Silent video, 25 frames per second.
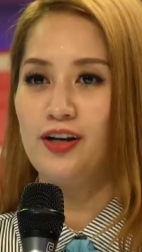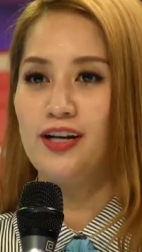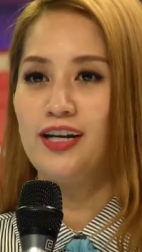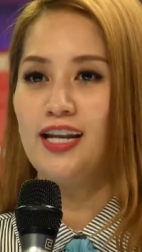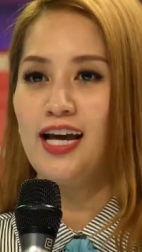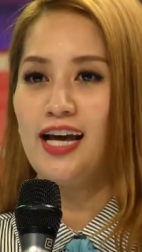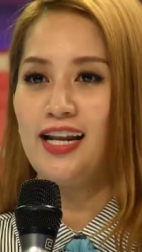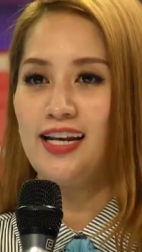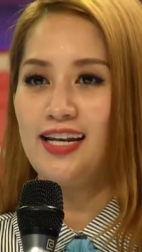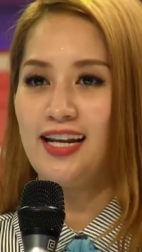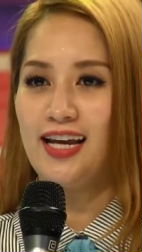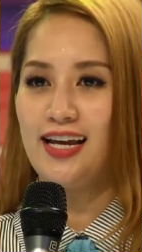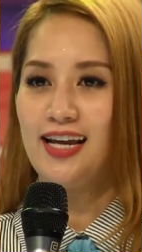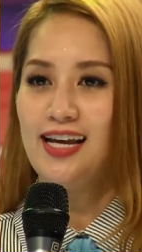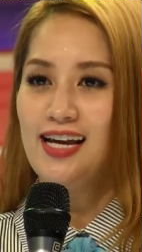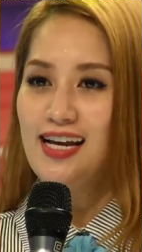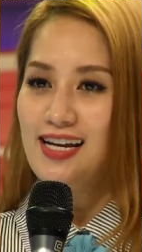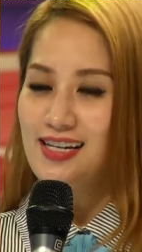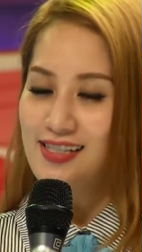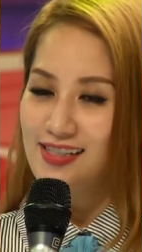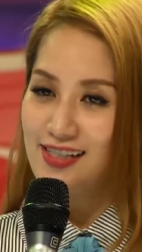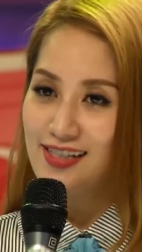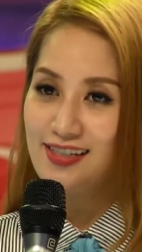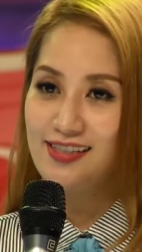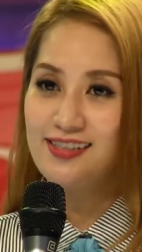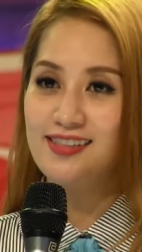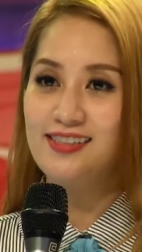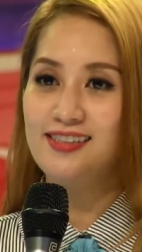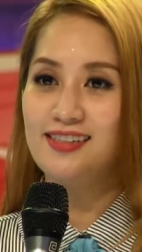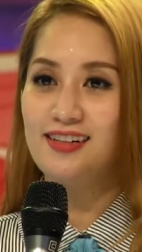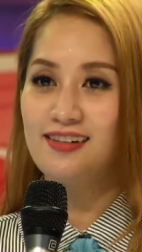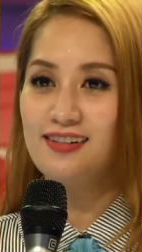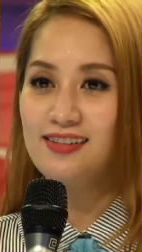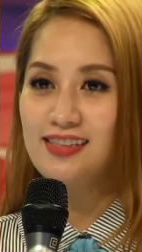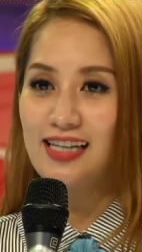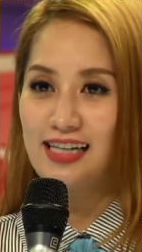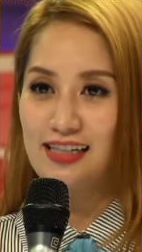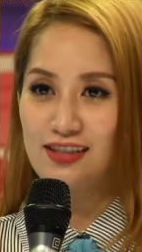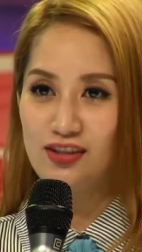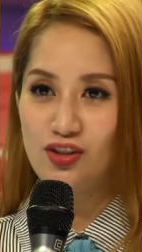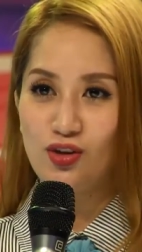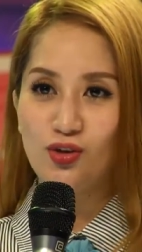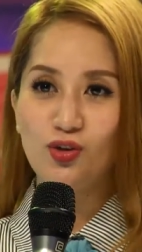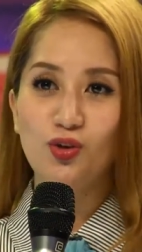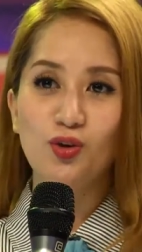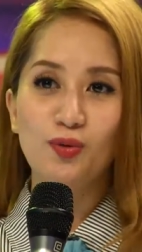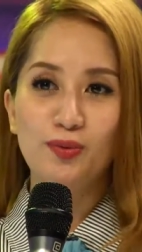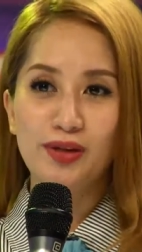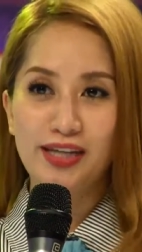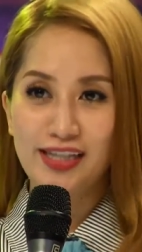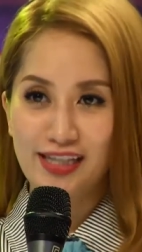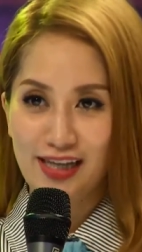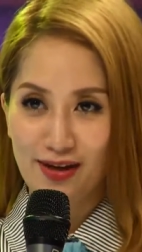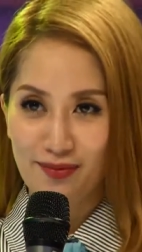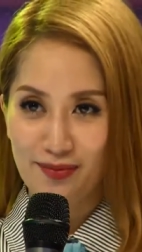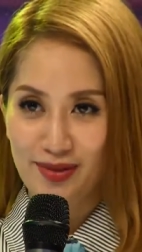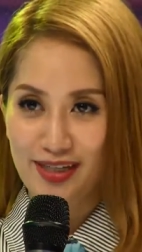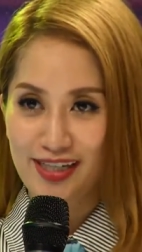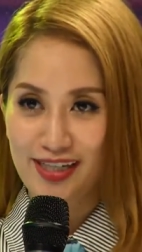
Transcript: phần ăn này, dinh dưỡng dành cho Cubi nhà